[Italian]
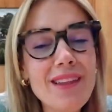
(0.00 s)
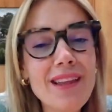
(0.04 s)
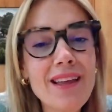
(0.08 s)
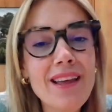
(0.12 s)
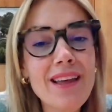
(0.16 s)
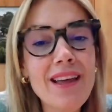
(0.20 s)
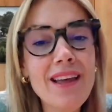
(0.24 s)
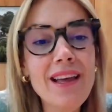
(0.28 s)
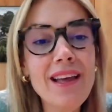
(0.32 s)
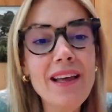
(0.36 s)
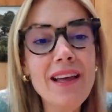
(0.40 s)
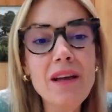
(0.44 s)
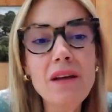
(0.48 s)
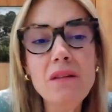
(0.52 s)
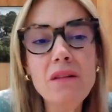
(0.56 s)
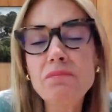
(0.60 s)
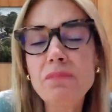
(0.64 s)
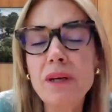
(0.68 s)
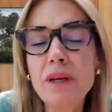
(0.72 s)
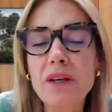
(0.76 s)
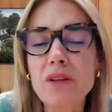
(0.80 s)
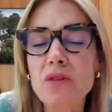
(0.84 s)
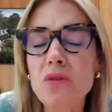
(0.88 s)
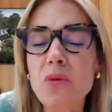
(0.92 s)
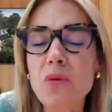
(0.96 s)

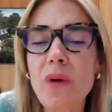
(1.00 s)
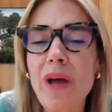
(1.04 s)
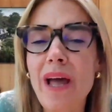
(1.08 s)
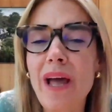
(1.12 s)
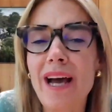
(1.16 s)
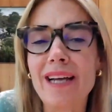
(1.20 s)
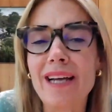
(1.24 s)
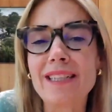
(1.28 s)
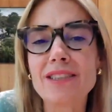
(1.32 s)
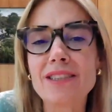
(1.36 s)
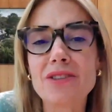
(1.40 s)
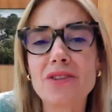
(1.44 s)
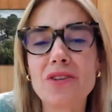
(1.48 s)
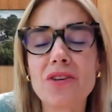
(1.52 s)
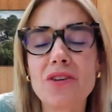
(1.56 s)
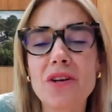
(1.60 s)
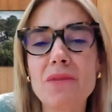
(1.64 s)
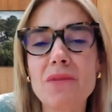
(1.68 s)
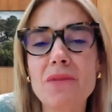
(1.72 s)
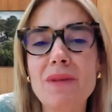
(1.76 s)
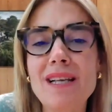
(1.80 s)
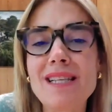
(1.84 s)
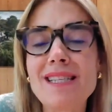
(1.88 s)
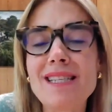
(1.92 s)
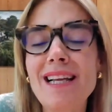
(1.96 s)
eh, per due anni sono
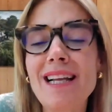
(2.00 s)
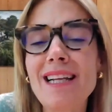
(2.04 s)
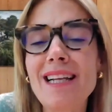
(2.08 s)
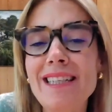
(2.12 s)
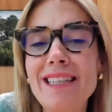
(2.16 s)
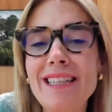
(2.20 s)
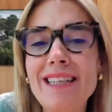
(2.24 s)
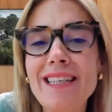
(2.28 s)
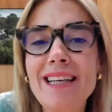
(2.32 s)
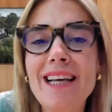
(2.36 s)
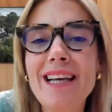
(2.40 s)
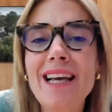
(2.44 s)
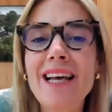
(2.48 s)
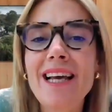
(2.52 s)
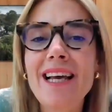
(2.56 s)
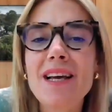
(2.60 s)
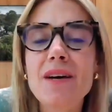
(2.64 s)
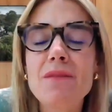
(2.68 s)
rimasta lì,